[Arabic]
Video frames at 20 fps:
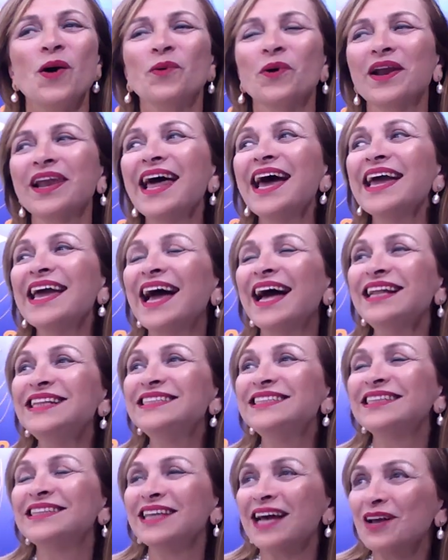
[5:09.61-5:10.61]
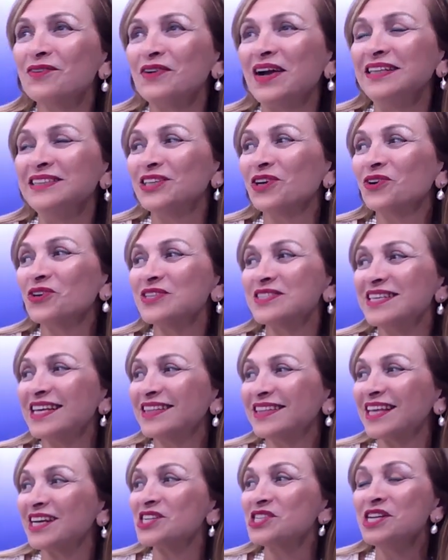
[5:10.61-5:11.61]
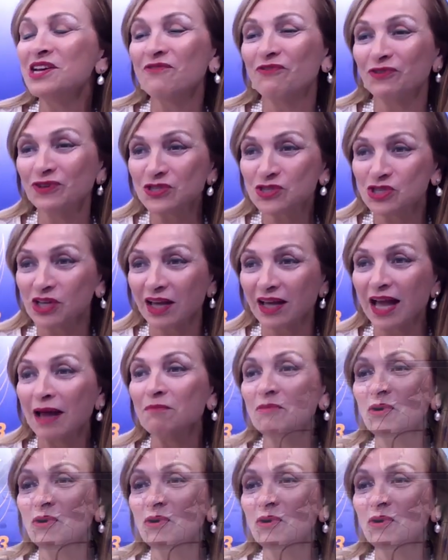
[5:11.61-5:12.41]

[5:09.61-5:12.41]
والله عندي تعرف عندي خصيت طاجين فصدق اما